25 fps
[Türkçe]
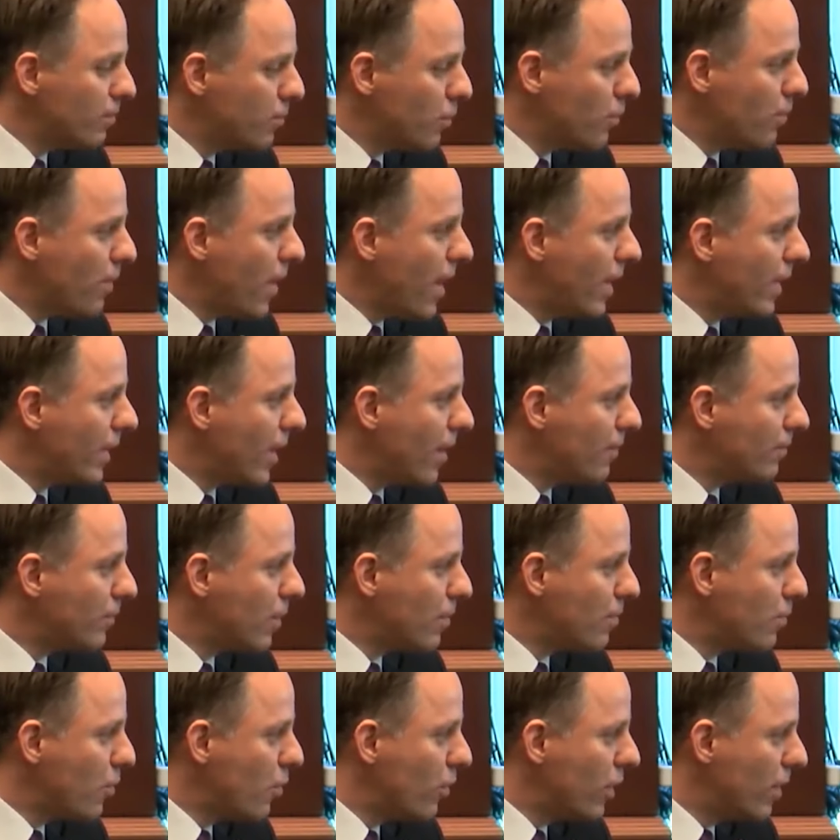bu
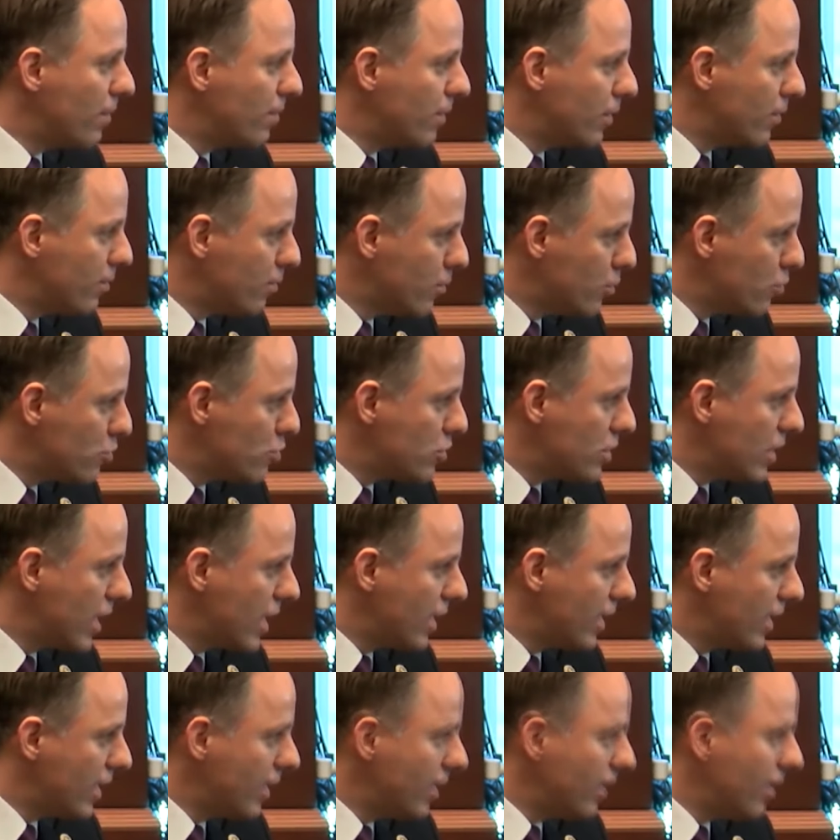bayramda böyle bir
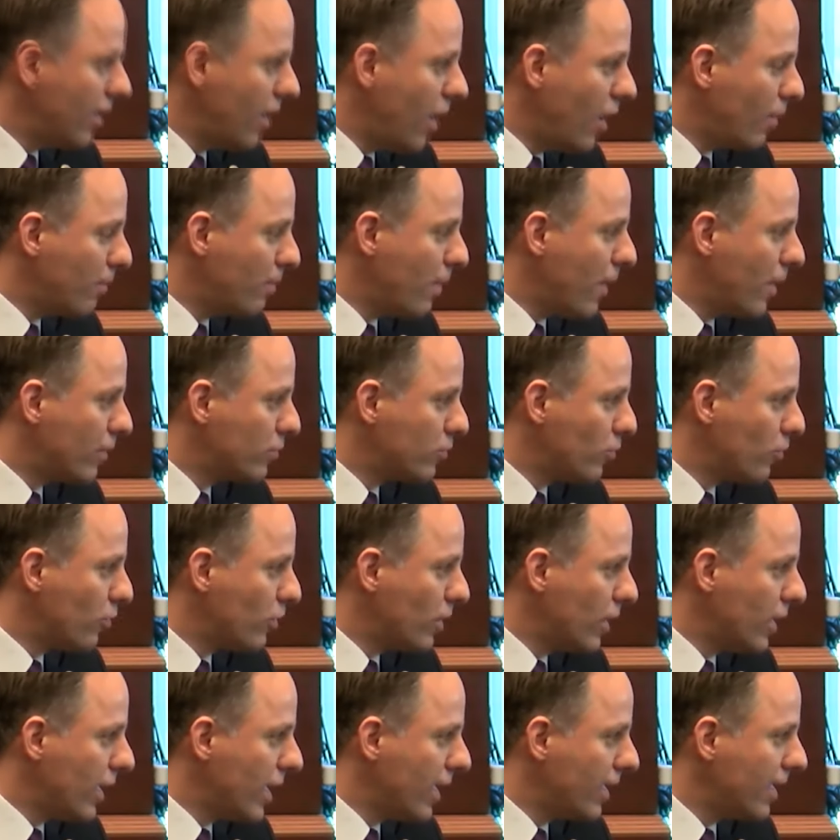müjdeyi AK Parti
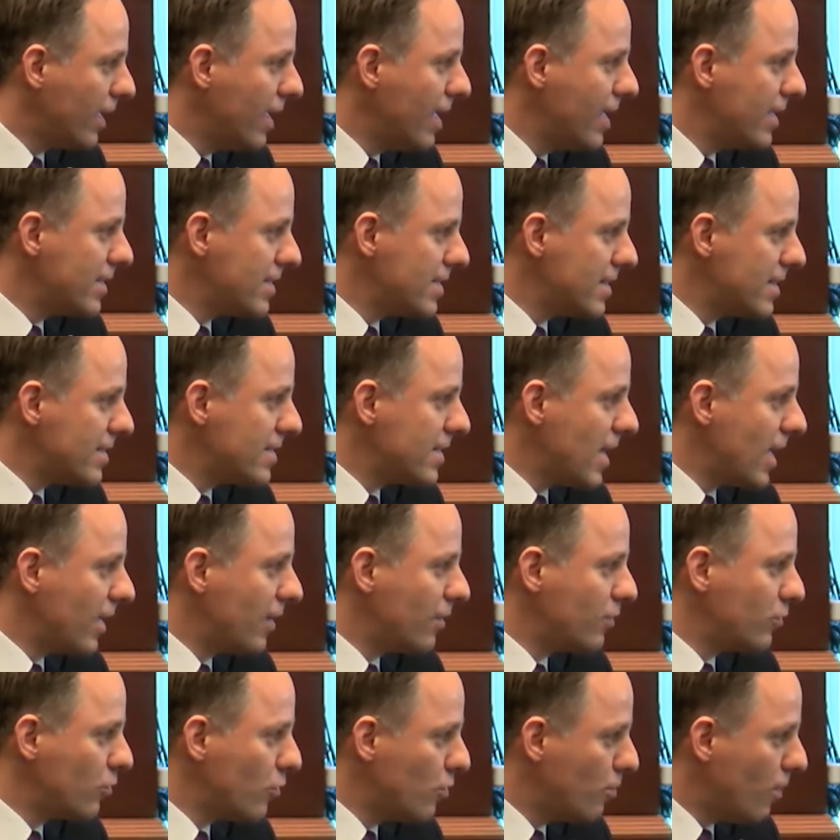olarak
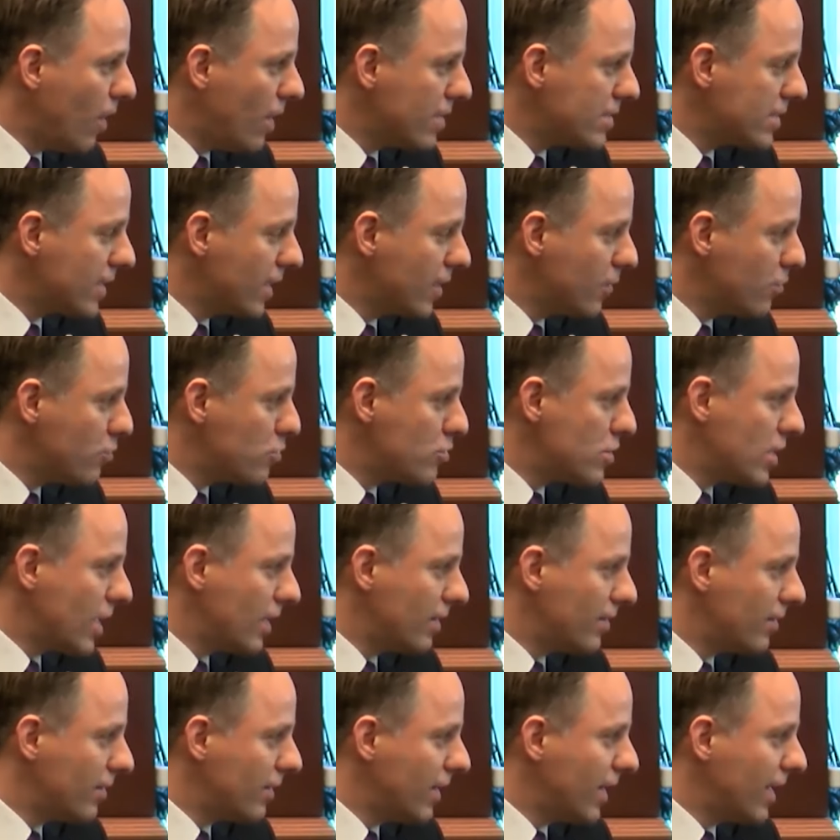sizler tüm asgari
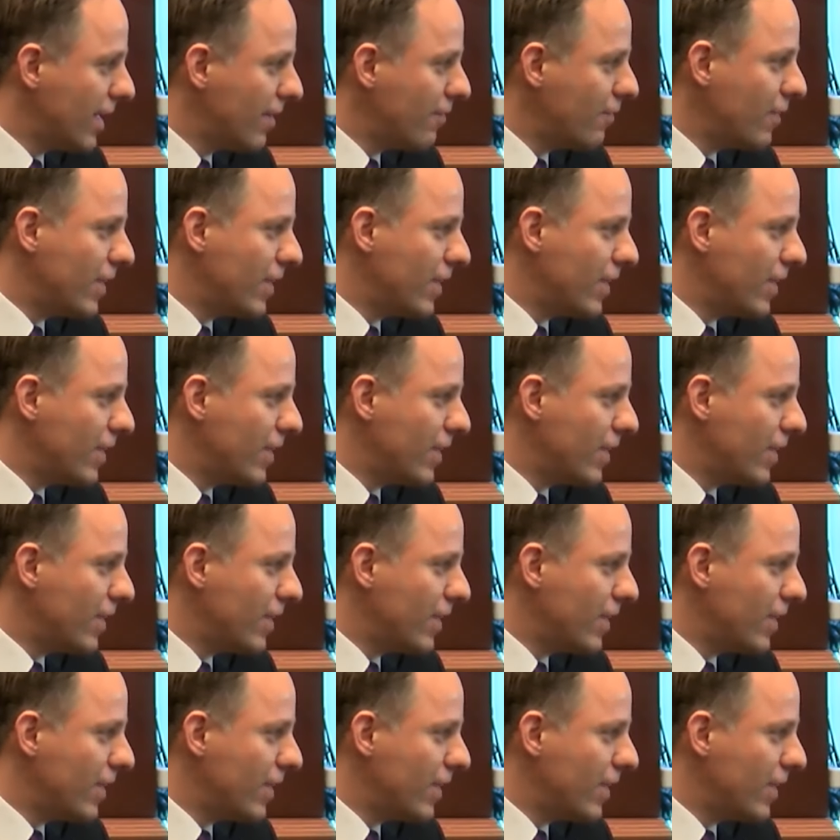ücretlilere